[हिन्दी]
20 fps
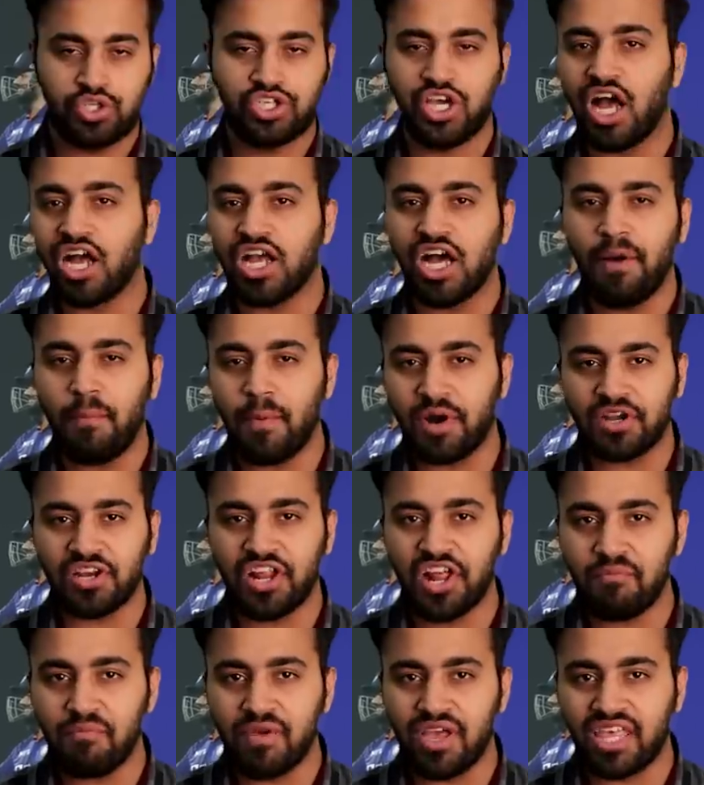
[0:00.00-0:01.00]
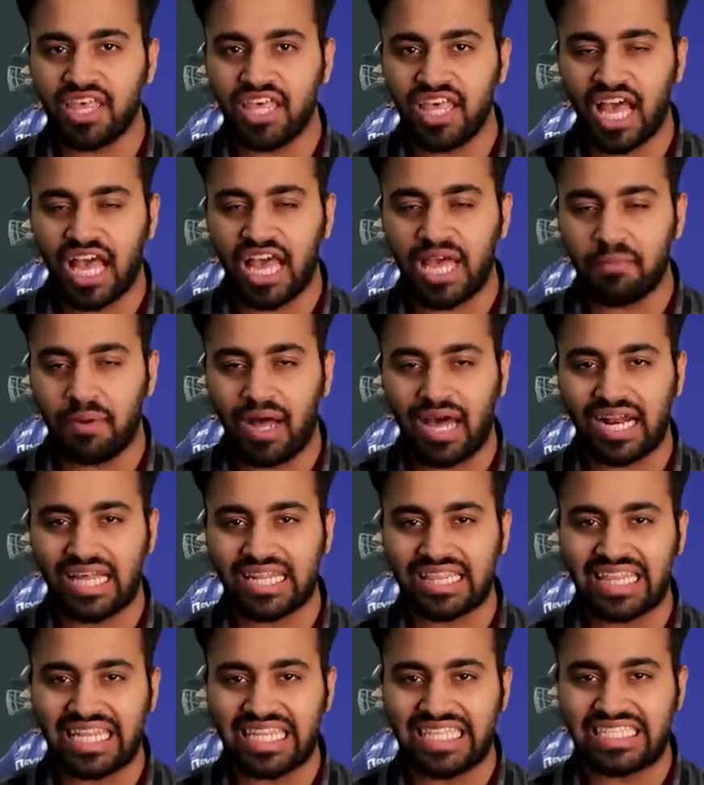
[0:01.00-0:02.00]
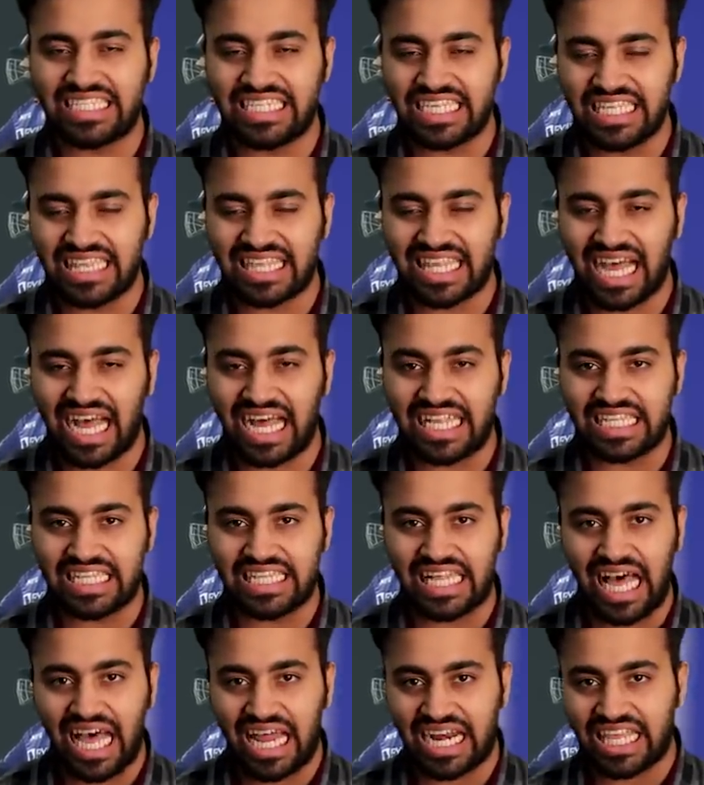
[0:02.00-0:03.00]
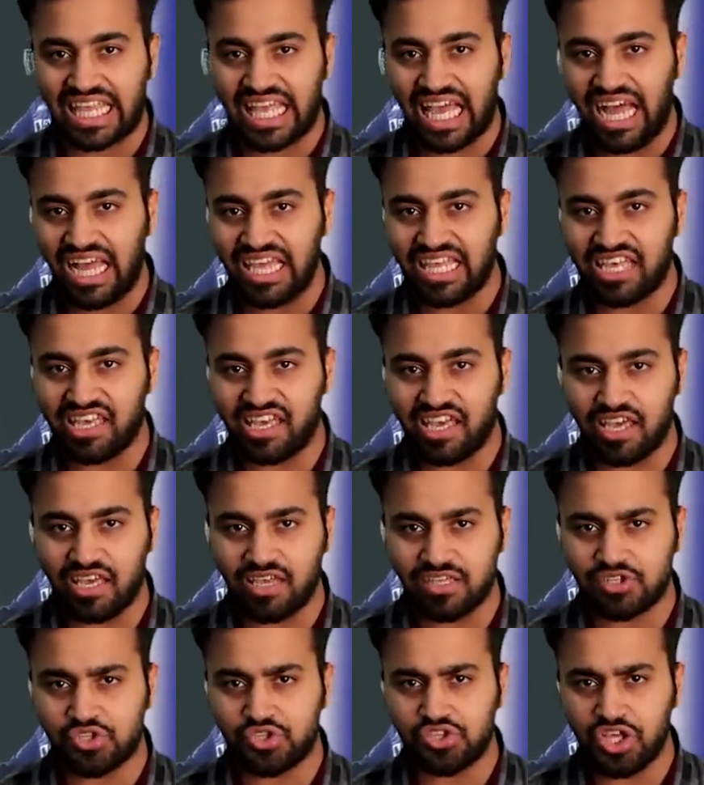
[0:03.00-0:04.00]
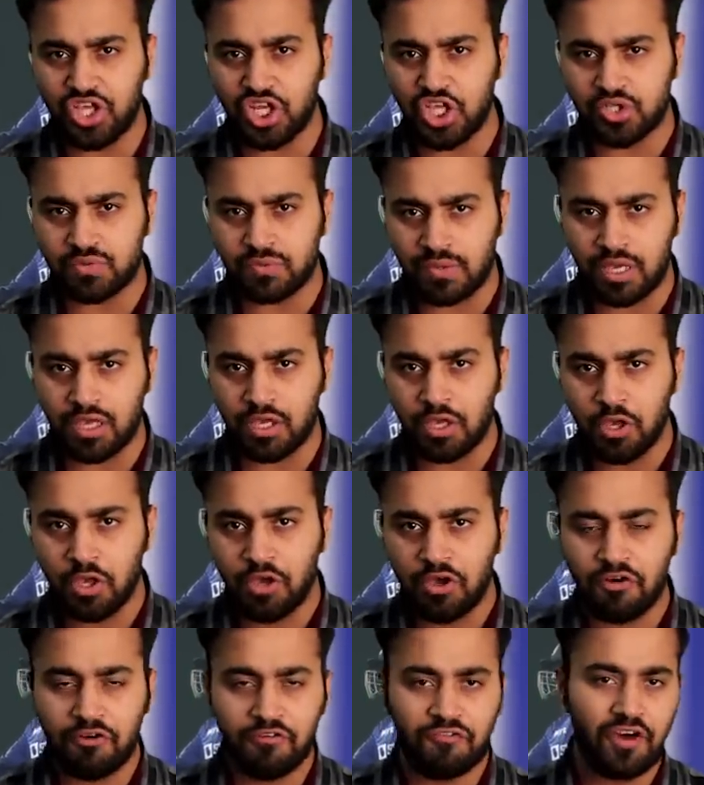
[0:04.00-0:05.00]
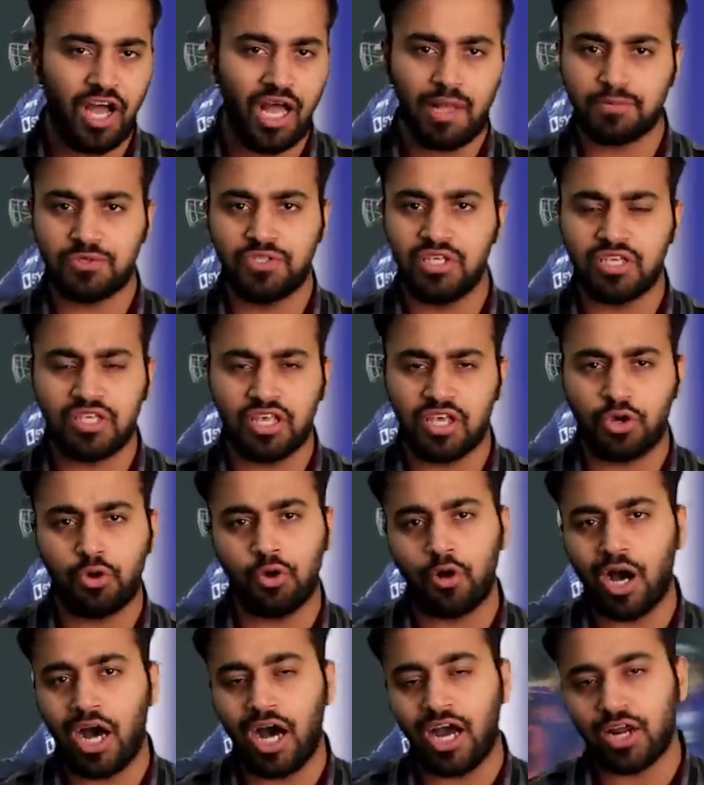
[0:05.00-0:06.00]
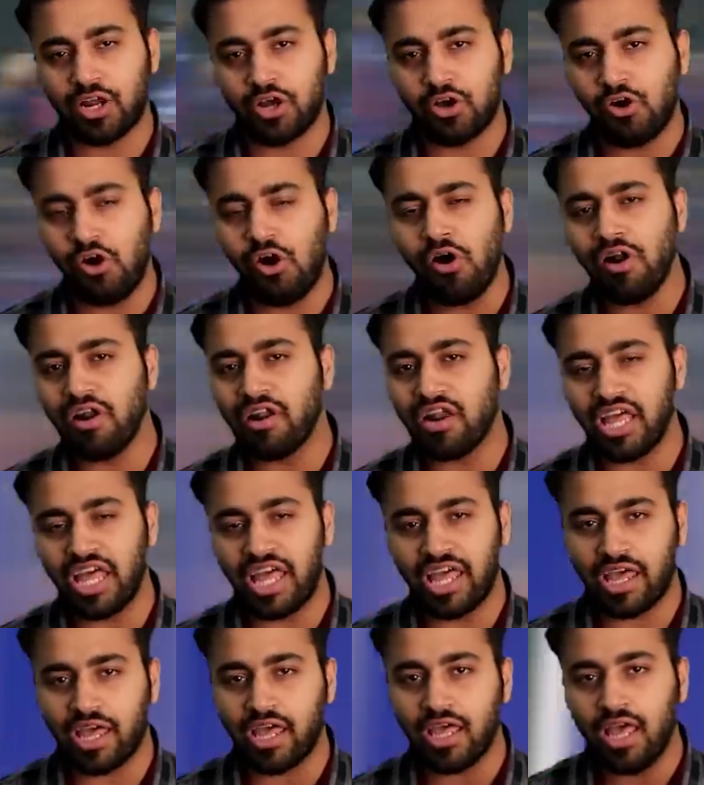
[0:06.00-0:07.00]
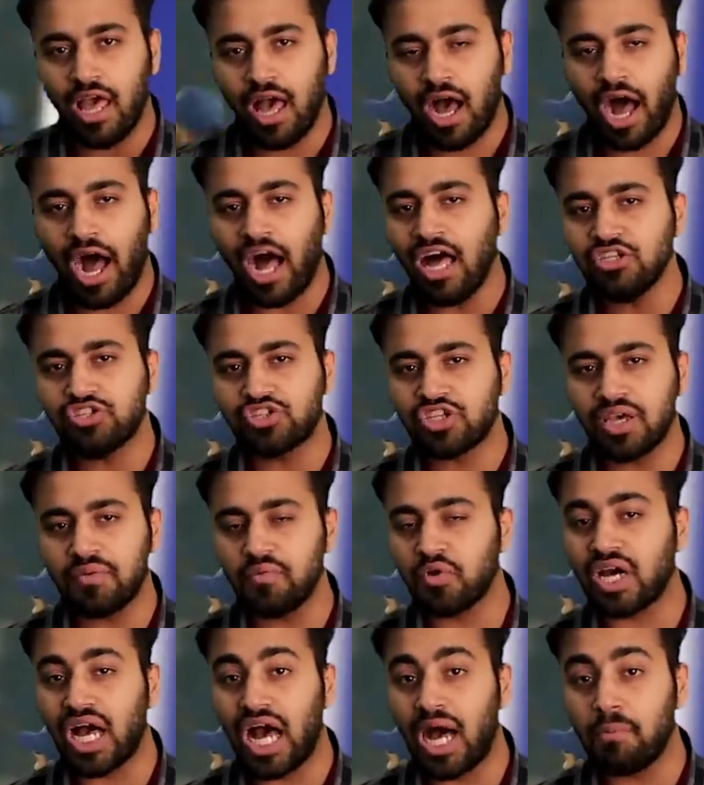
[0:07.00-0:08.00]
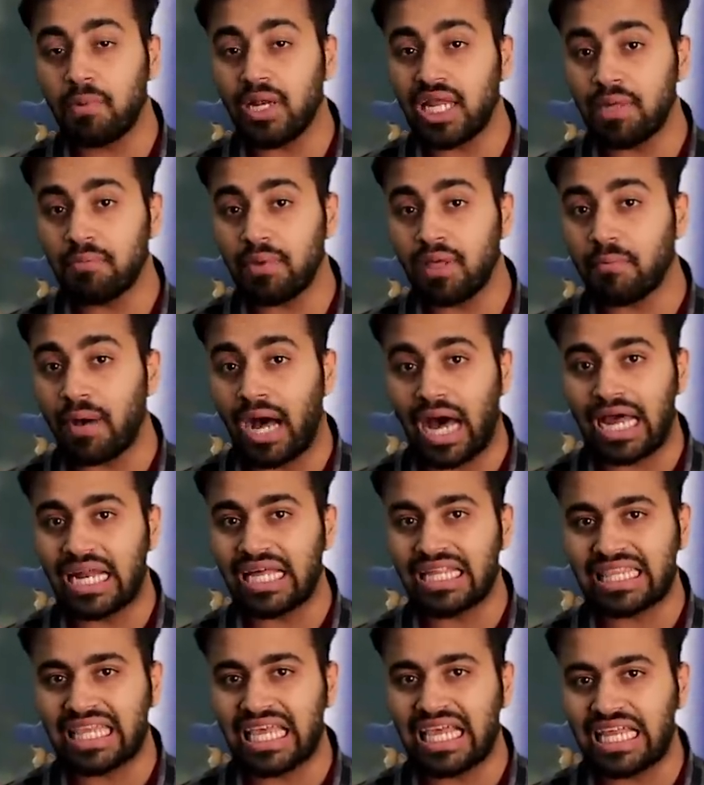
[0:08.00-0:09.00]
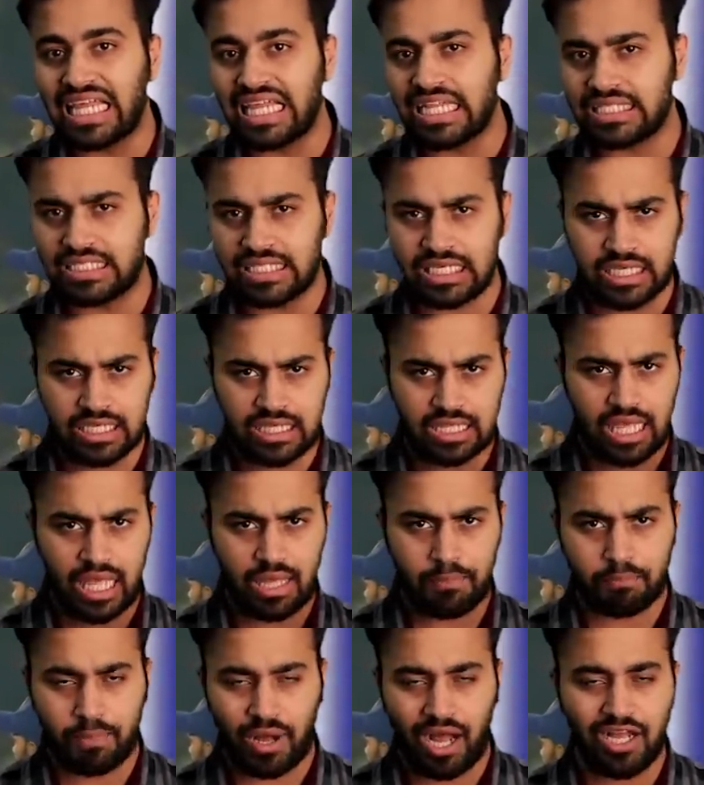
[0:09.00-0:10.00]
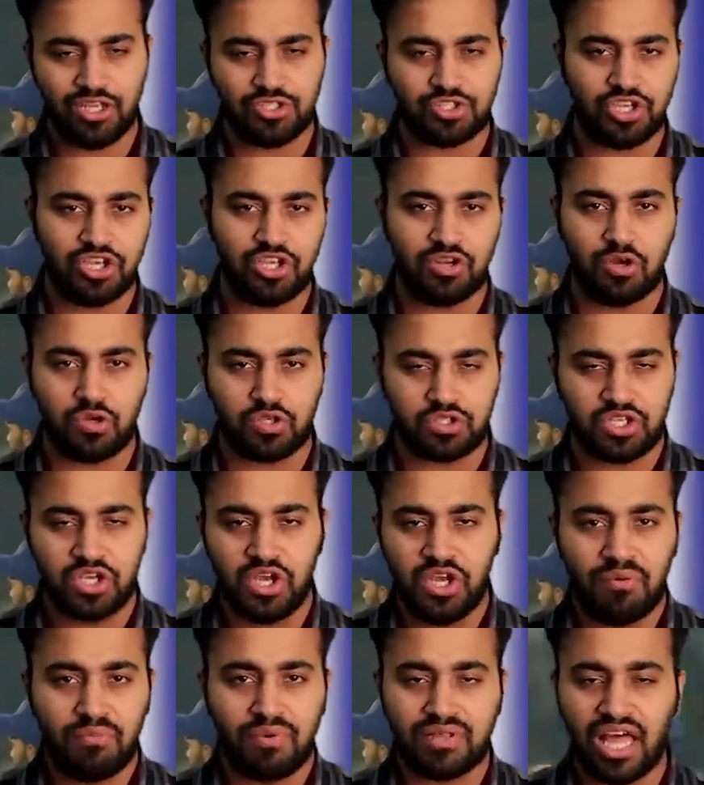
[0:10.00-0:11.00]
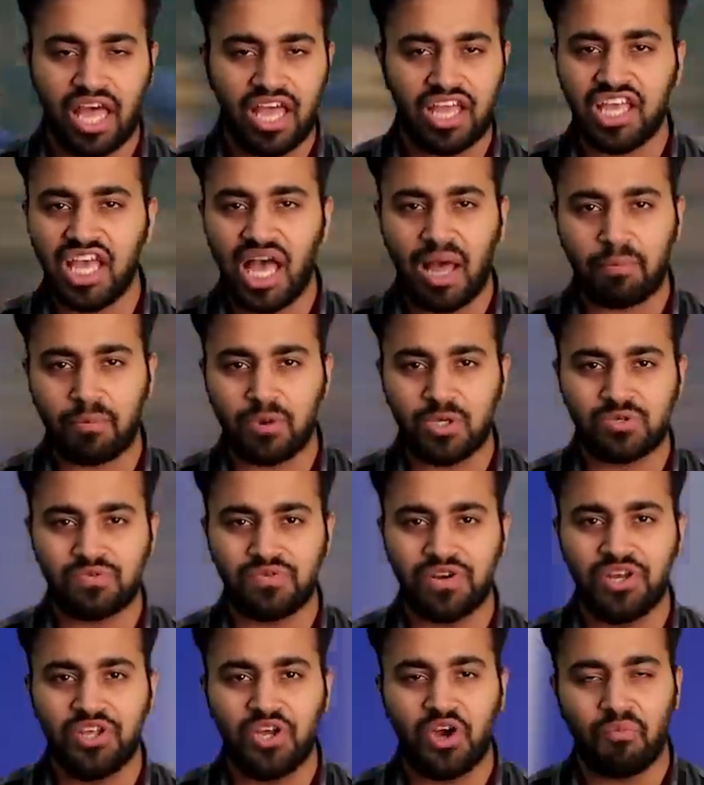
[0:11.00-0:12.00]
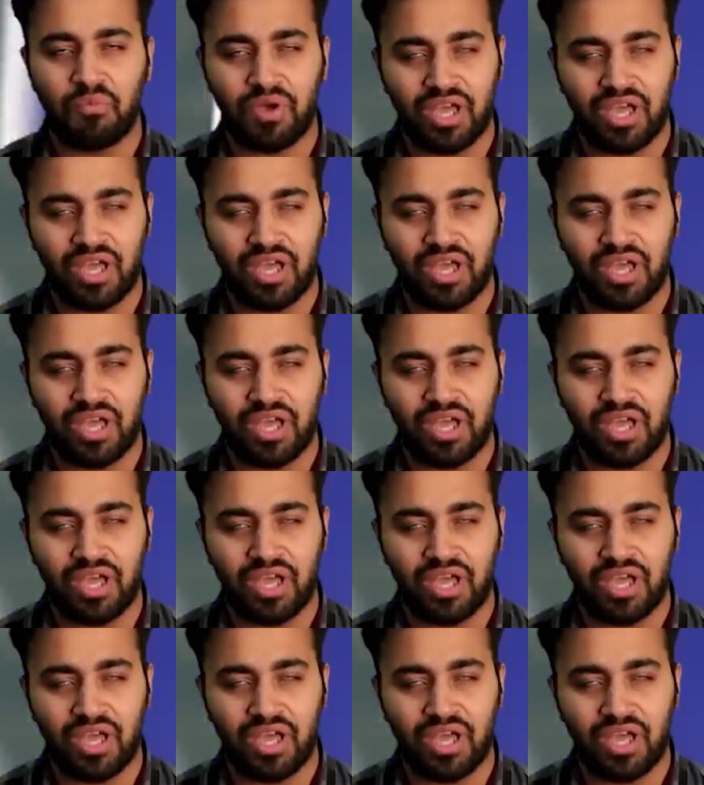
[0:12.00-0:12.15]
विशाखापट्टनम में किया है भारत ने जीत का दीदार क्या ये है इस सीरीज में वापसी की गुहार कौन रहे हैं आज के मुकाबले में भारत के लिए जीत के पांच हीरोज बताएंगे आपको इस वीडियो